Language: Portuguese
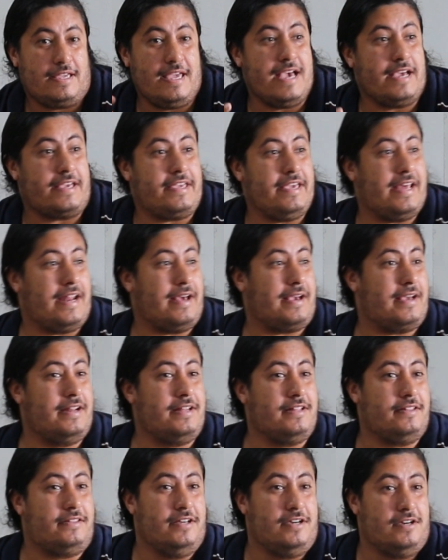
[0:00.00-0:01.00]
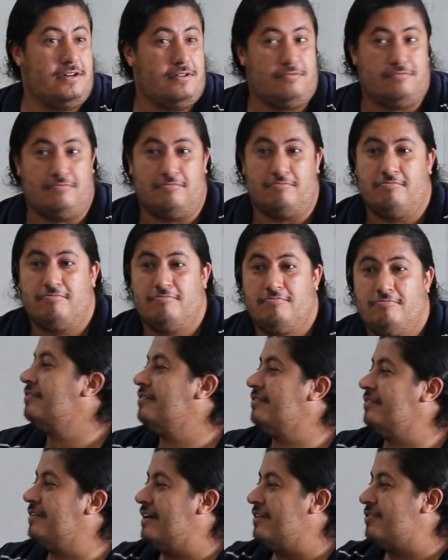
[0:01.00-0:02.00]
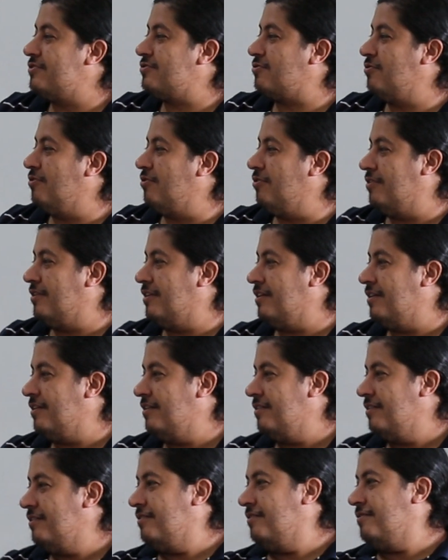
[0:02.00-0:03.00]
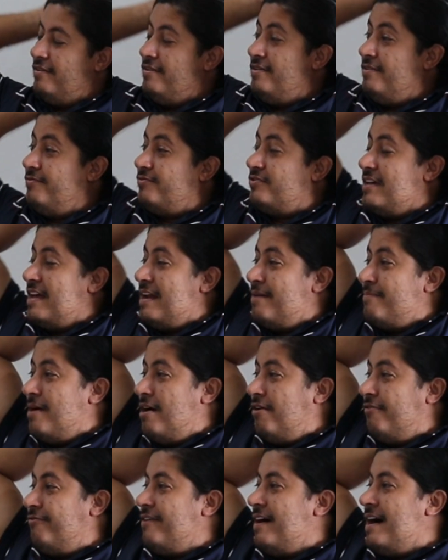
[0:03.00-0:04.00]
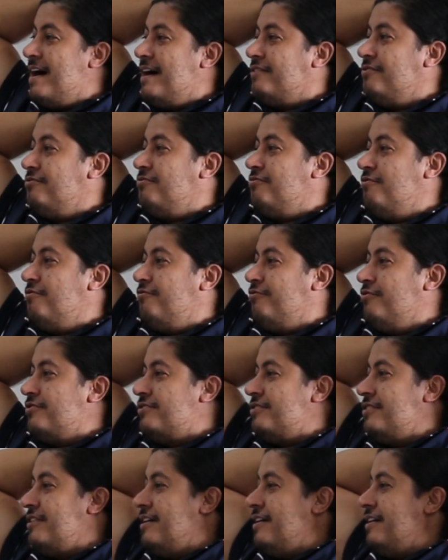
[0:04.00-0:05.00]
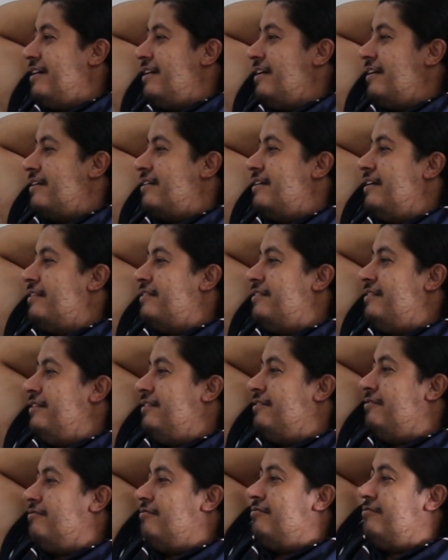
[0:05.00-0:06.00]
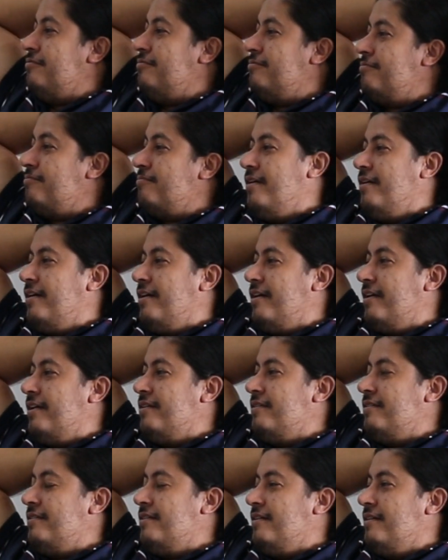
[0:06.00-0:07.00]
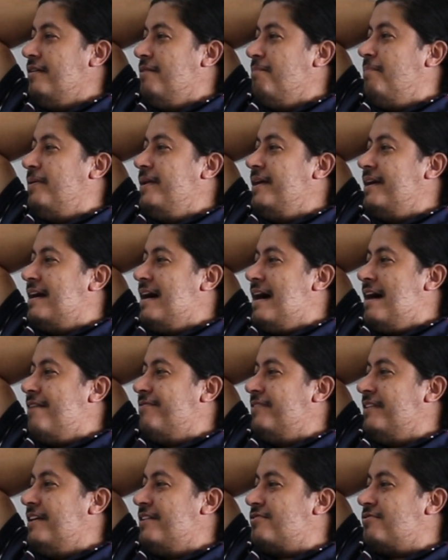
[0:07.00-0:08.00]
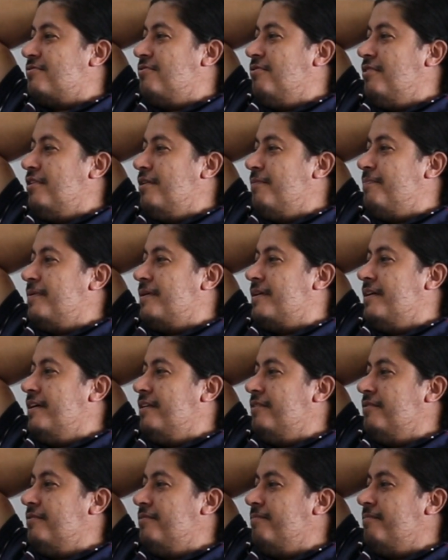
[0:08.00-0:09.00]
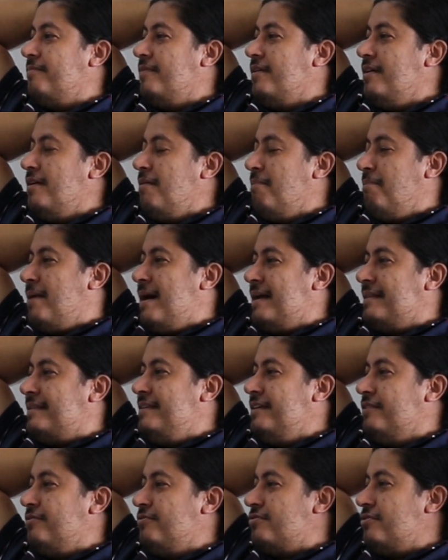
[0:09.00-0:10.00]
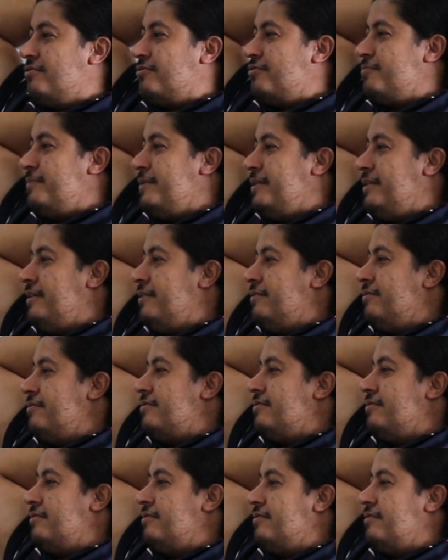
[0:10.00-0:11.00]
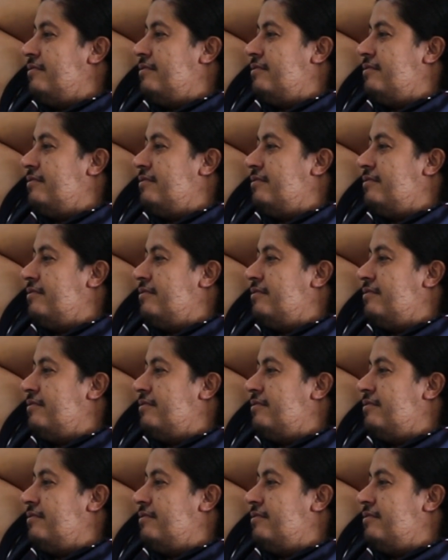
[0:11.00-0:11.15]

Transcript: Quem aqui era grandão na escola? E você era malvado ou você era quietinho? Era. Brigava na escola, pequeno. Batia nos outros meninos.